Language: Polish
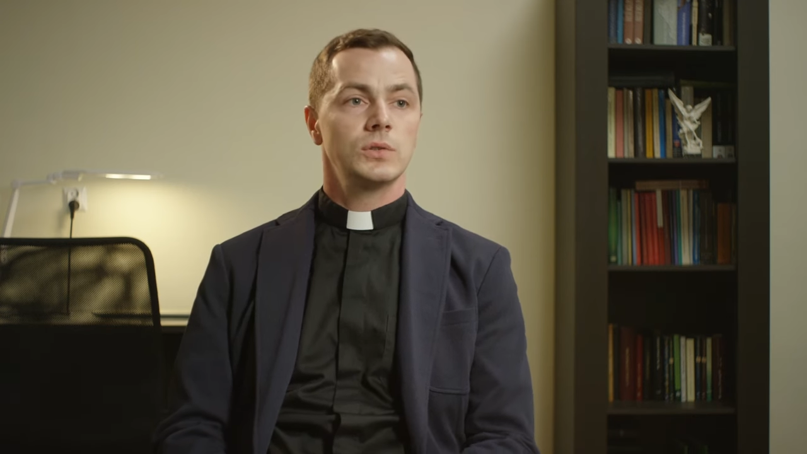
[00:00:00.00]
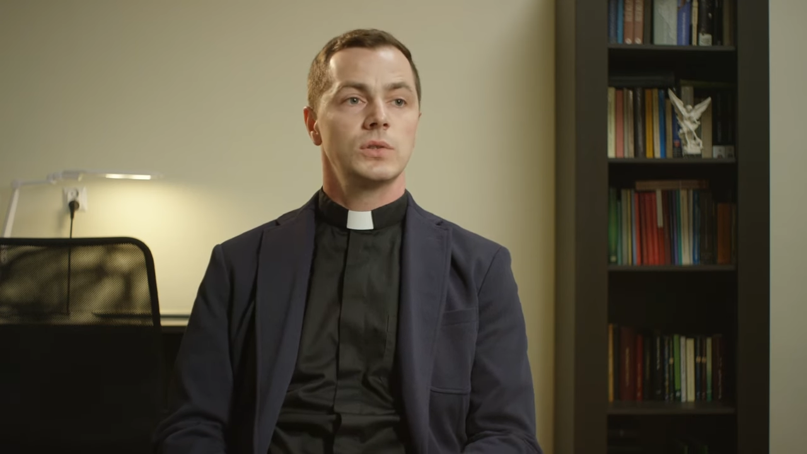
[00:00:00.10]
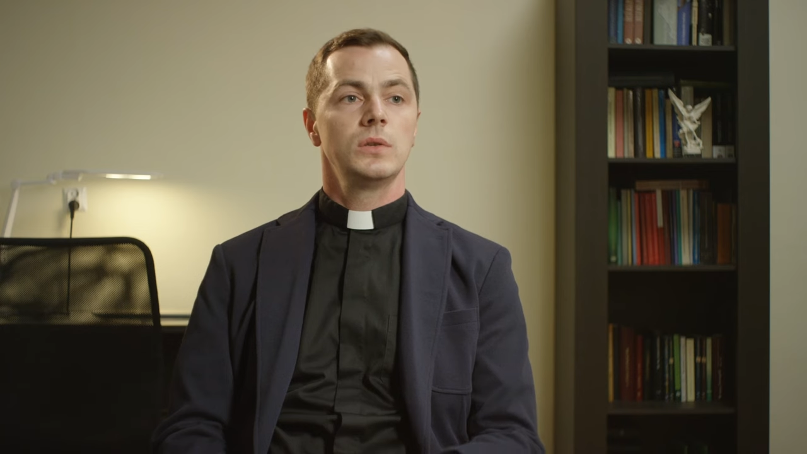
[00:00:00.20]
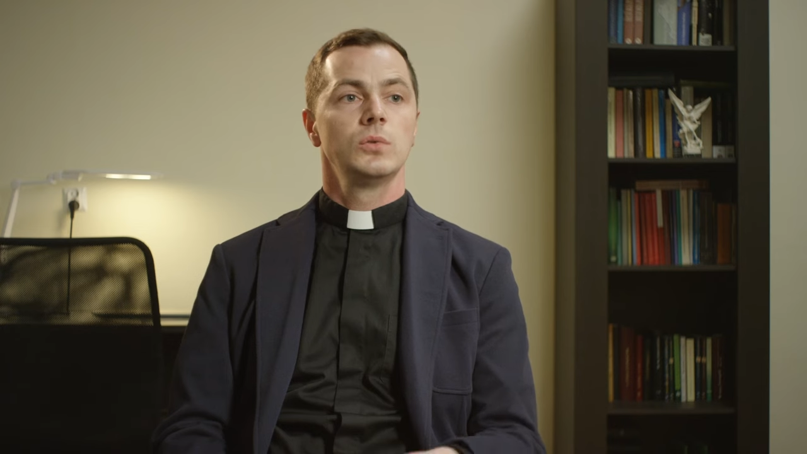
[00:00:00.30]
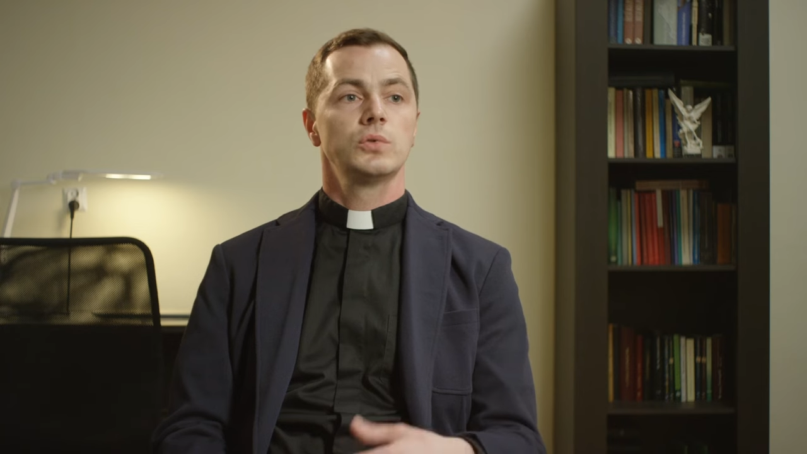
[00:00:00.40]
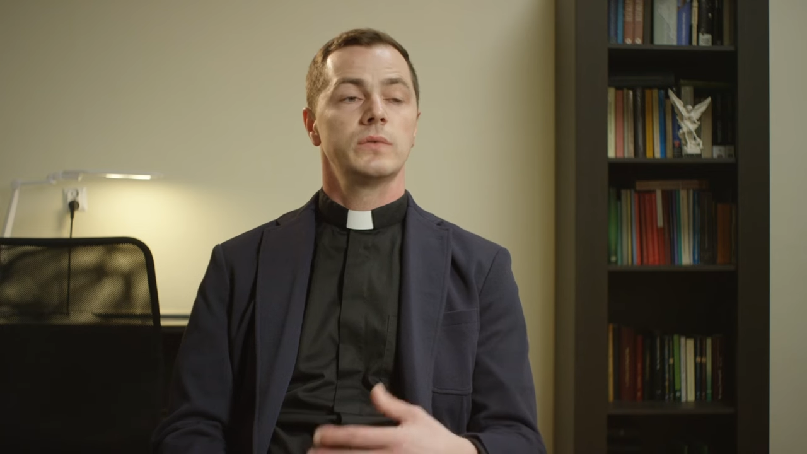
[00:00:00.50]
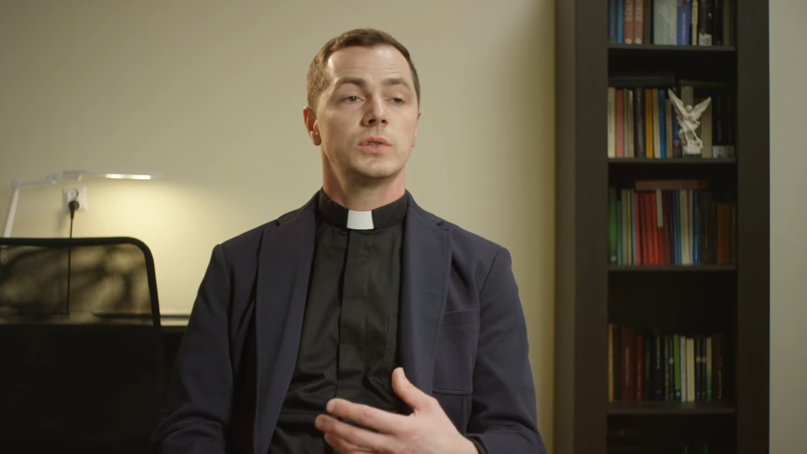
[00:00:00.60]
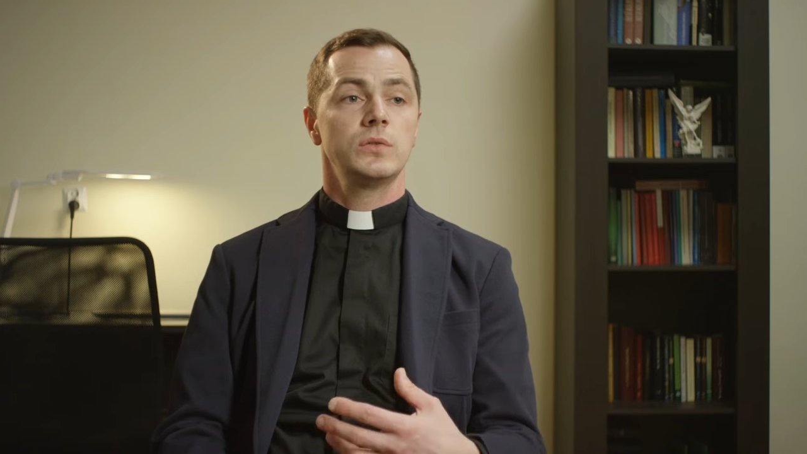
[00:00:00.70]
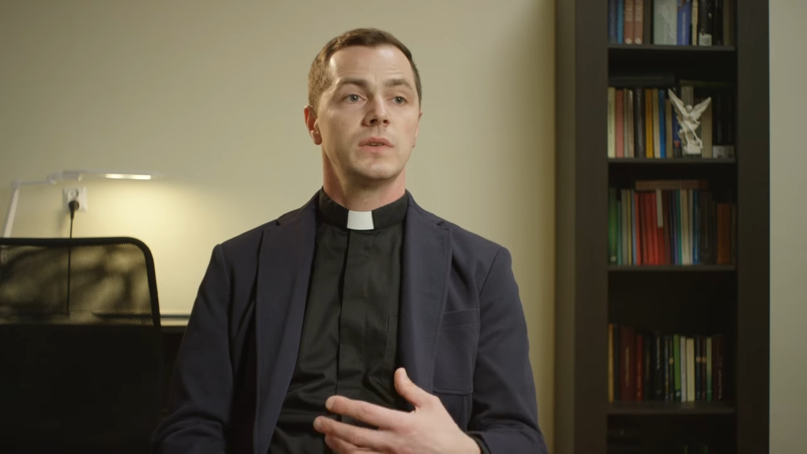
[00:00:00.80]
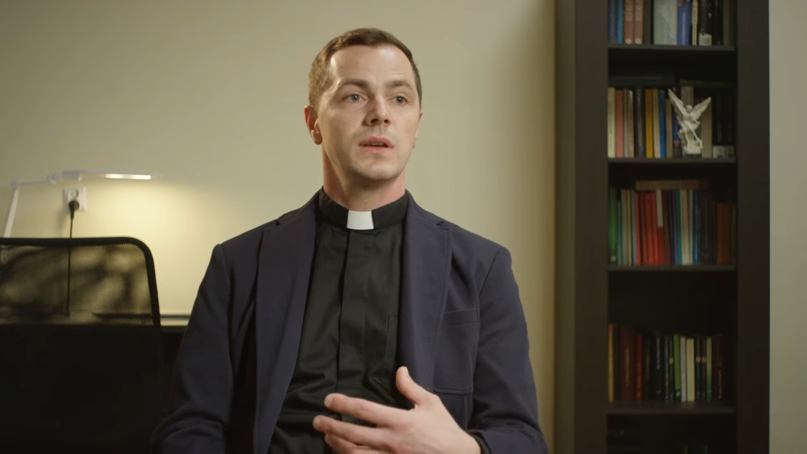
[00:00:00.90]
czyli już
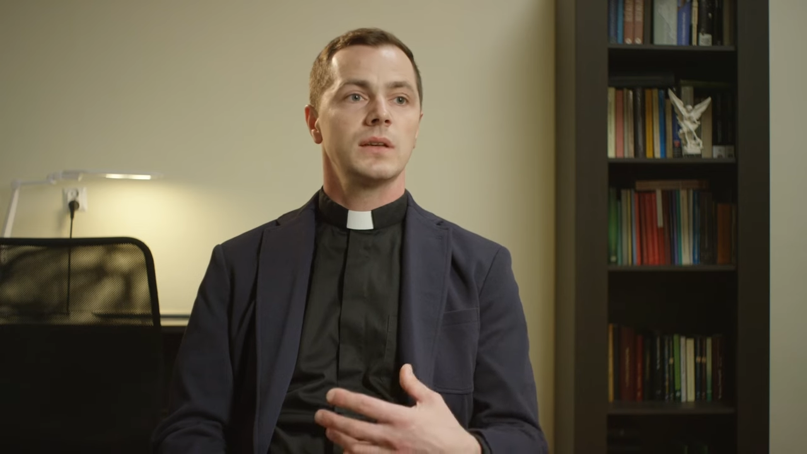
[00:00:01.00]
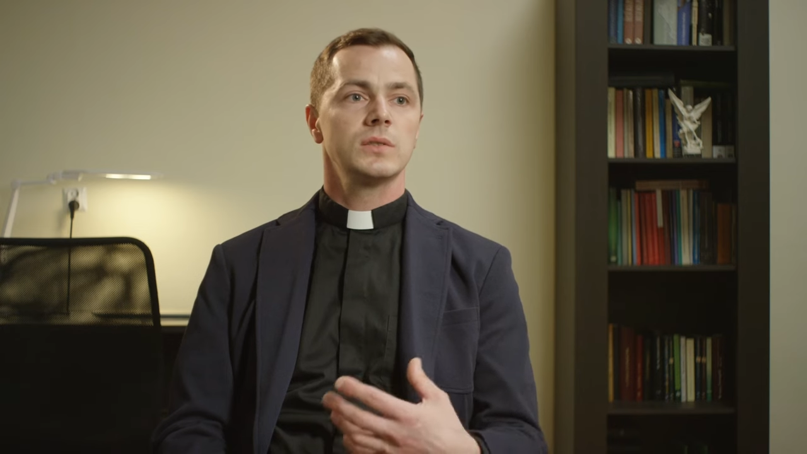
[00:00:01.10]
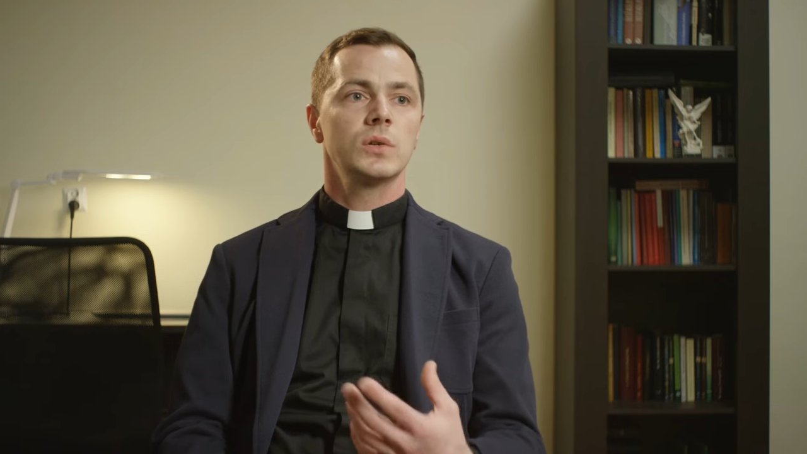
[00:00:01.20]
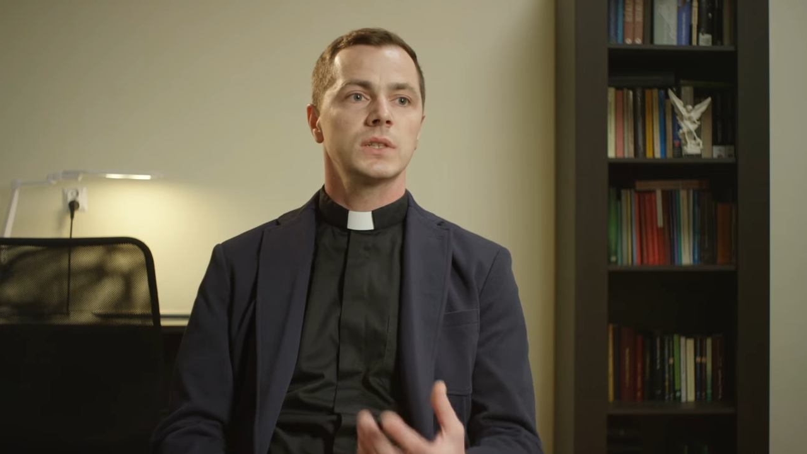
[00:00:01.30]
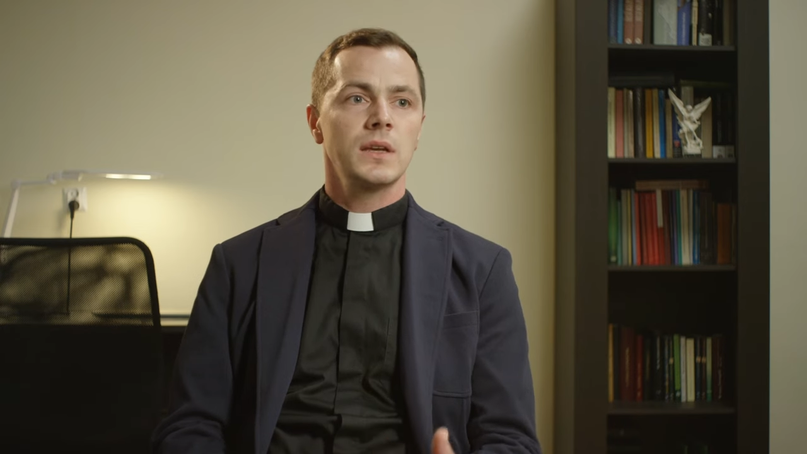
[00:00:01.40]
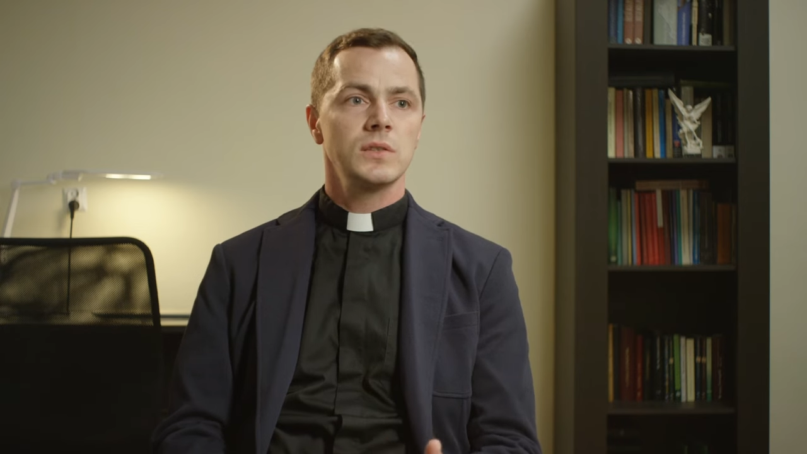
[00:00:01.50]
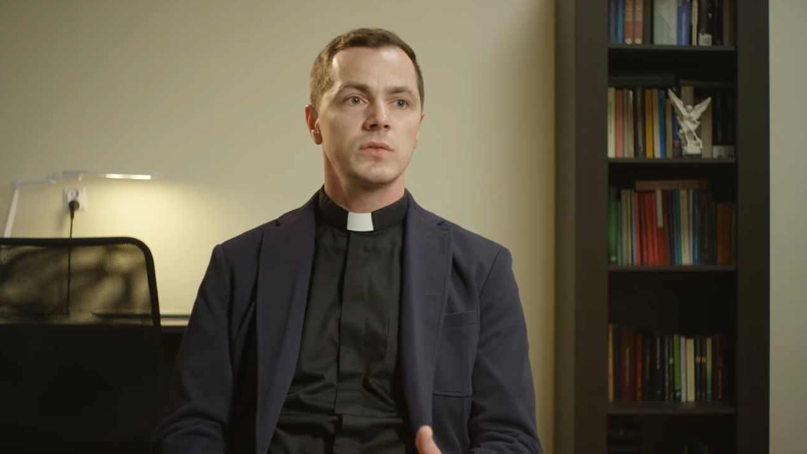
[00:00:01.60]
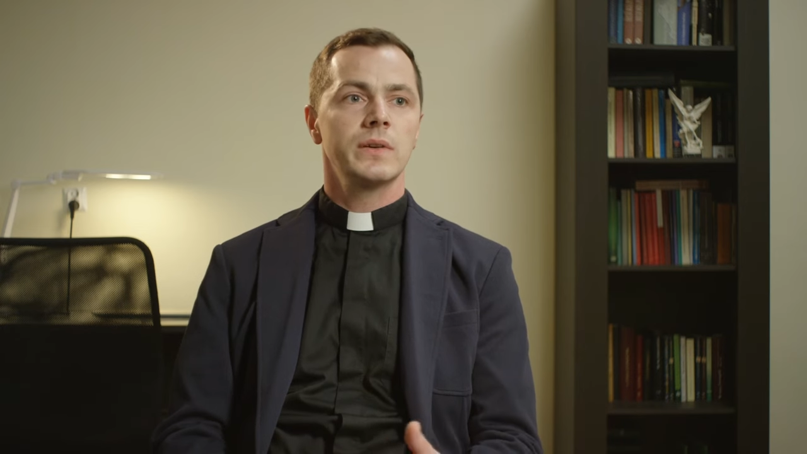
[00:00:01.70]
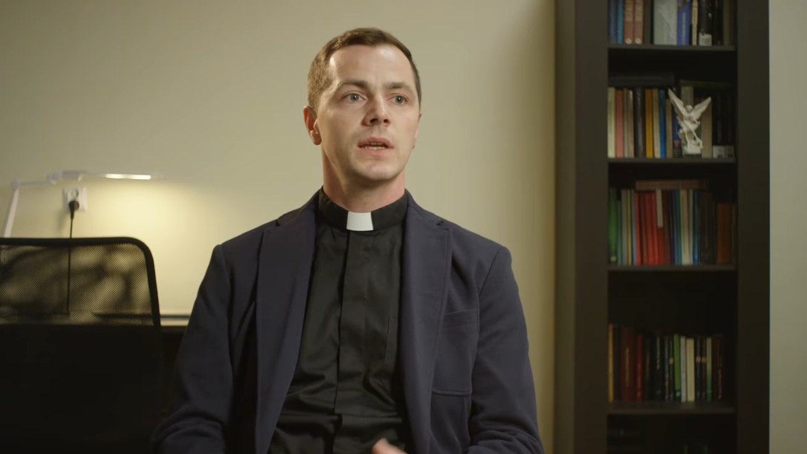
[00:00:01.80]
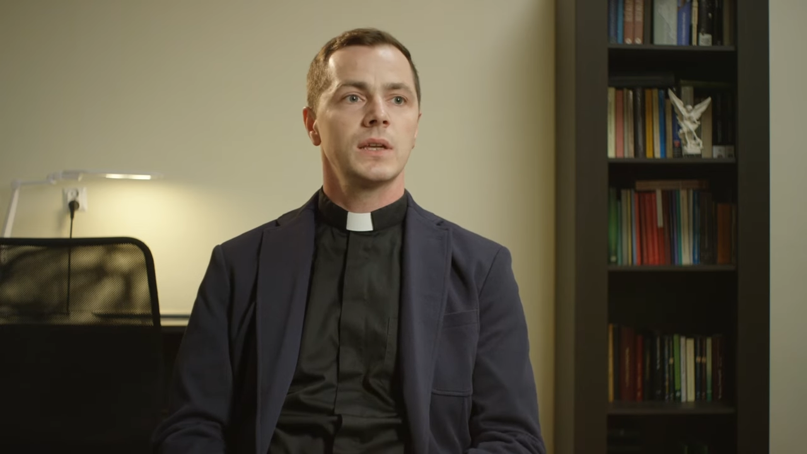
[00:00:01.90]
właściwie
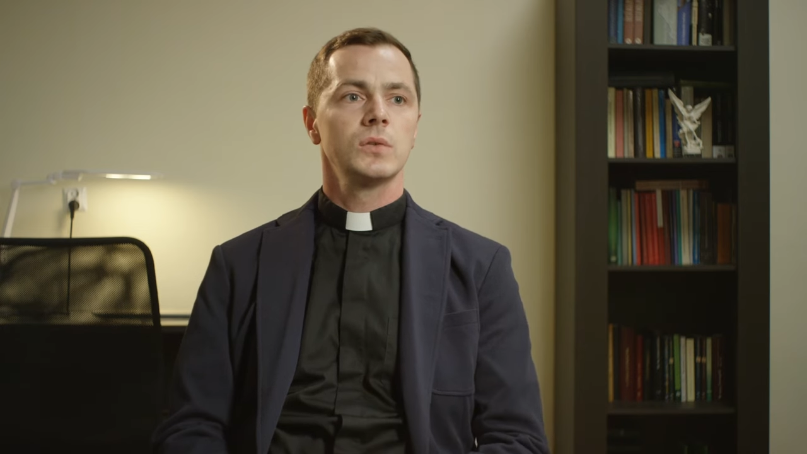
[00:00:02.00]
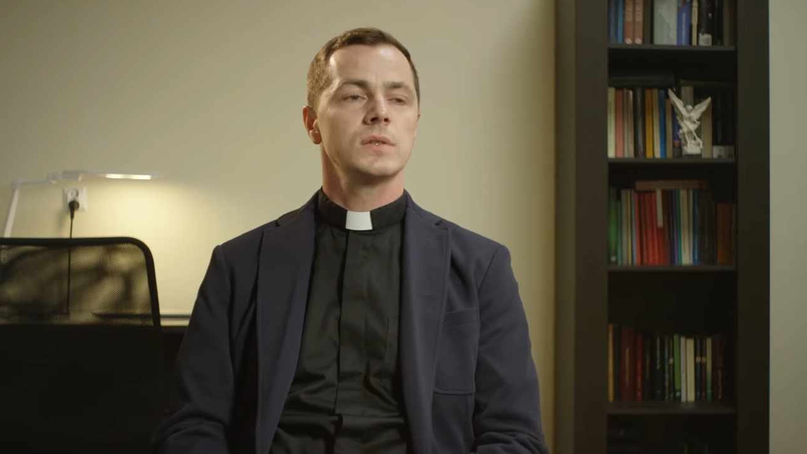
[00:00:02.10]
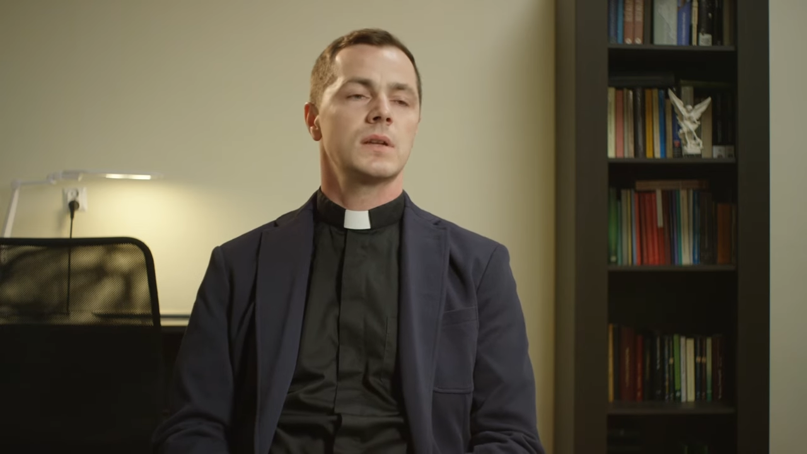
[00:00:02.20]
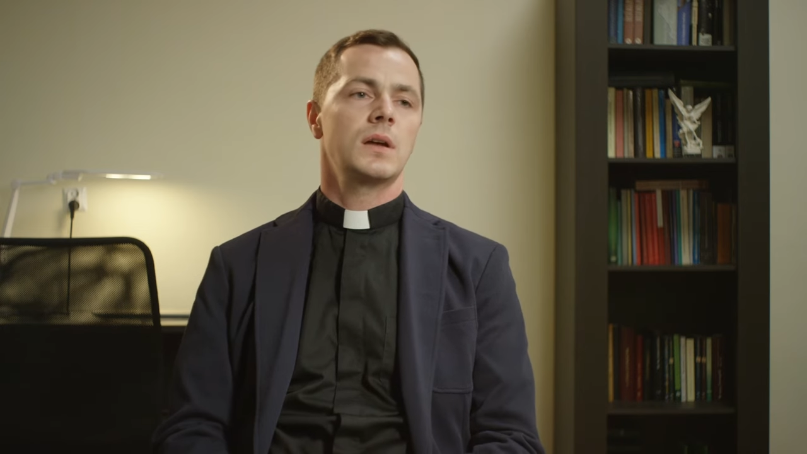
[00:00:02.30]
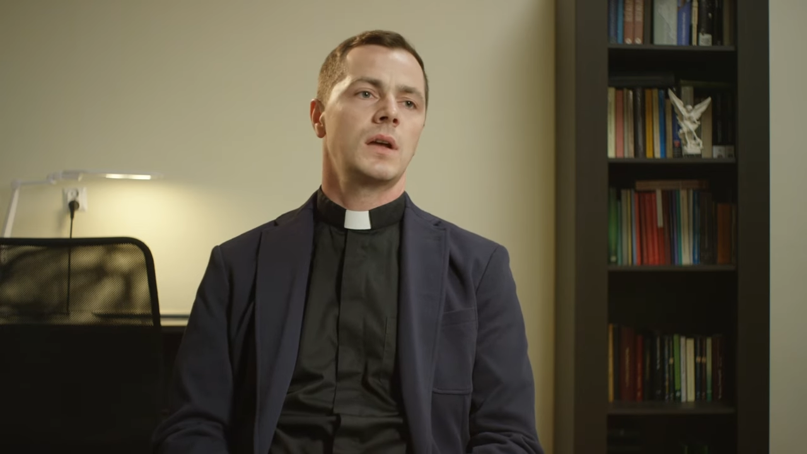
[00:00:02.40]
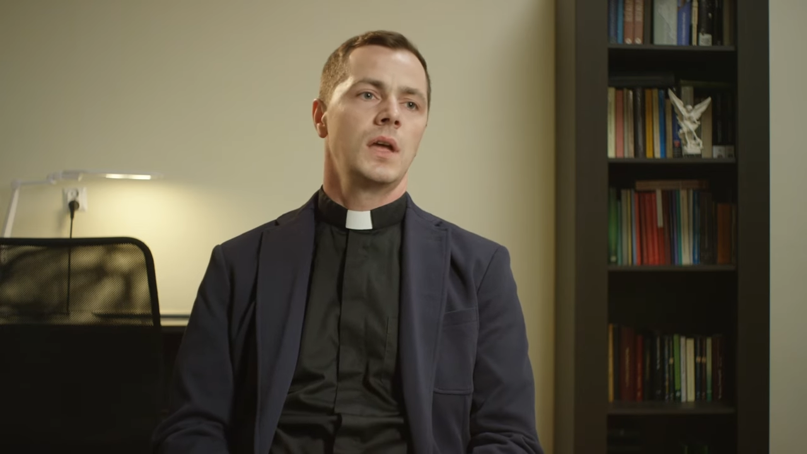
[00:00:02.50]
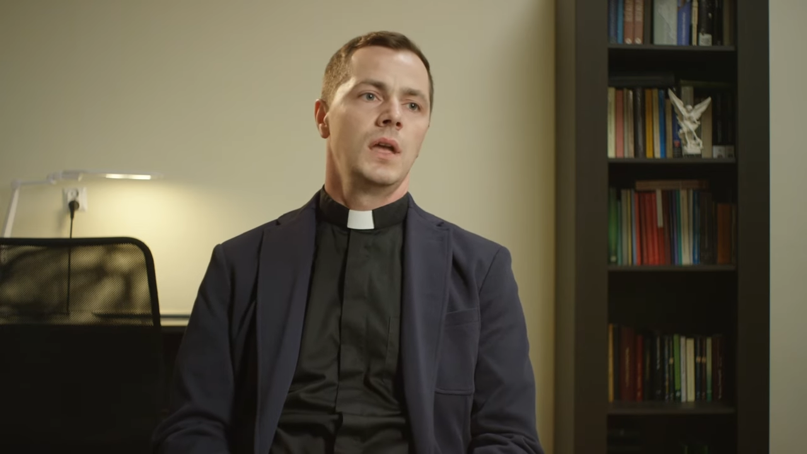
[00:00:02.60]
zorganizowana jednostka